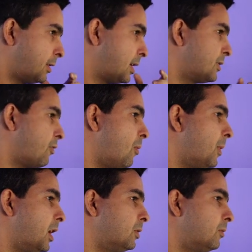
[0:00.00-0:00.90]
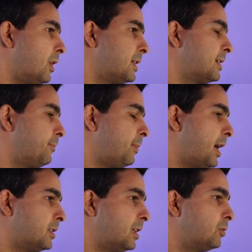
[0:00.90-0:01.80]
transformando essa
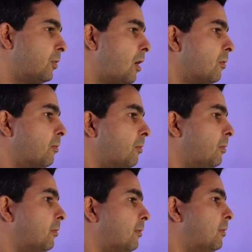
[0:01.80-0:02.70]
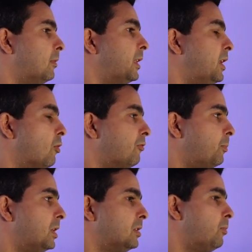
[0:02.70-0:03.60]
página atual tem novo
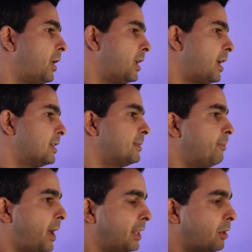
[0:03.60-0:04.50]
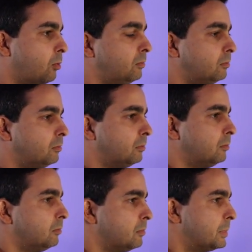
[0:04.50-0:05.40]
pedido para yes para no.
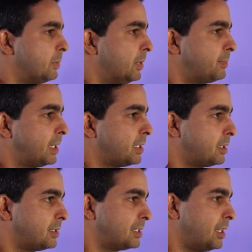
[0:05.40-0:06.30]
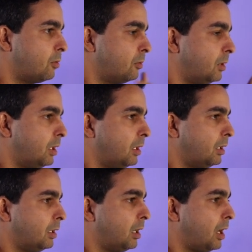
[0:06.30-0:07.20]
Simplesmente a gente zerou
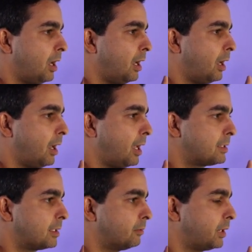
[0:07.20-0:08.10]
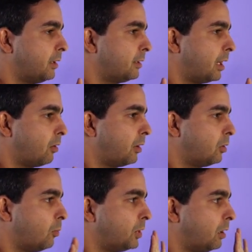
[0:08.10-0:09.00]
a, a ação, tá? Tá
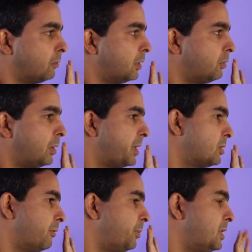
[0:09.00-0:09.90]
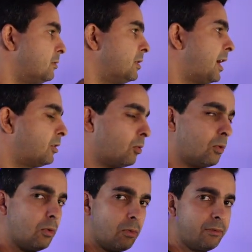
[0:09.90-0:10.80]
colocando como não. Não tem mais novo pedido. Já
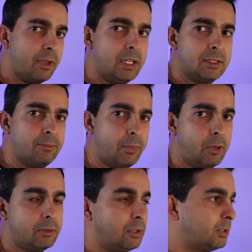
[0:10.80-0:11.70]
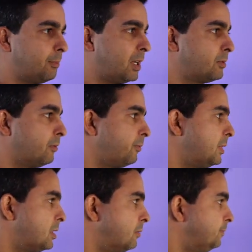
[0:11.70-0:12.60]
tocou uma vez, pronto, não tem mais novo
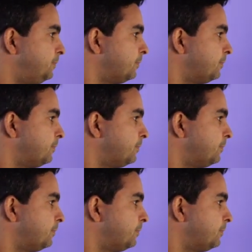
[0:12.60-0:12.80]
pedido.